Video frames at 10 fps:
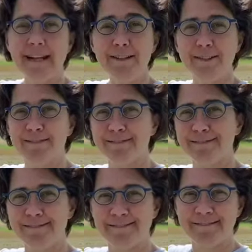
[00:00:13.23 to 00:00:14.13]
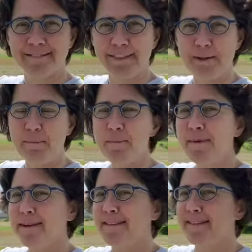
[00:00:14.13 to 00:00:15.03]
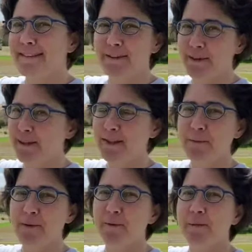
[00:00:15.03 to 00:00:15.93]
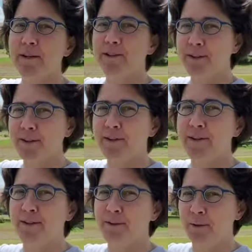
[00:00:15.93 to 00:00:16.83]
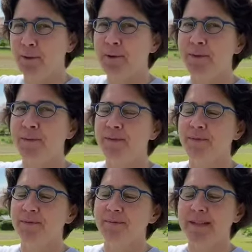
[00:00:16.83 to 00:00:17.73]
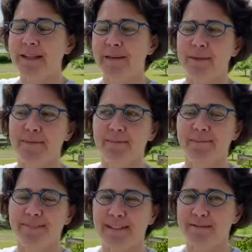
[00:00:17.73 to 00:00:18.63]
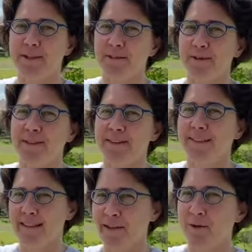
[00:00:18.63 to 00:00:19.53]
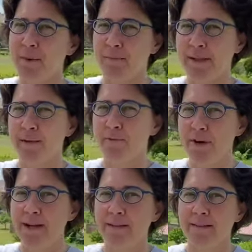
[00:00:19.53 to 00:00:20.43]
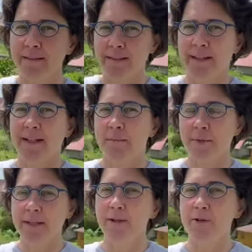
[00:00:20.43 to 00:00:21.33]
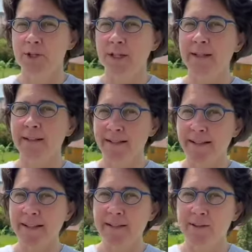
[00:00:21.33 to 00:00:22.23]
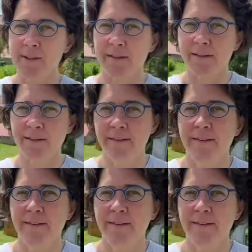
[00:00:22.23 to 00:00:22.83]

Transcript: Hallo. Hier in Bamberg sind es natürlich immer nur ein paar Schritte ins Grüne. Aber ich fahre doch ganz gerne auch mal mit dem Fahrrad. Dann bin ich auch schnell hier in der Gärtnerstadt.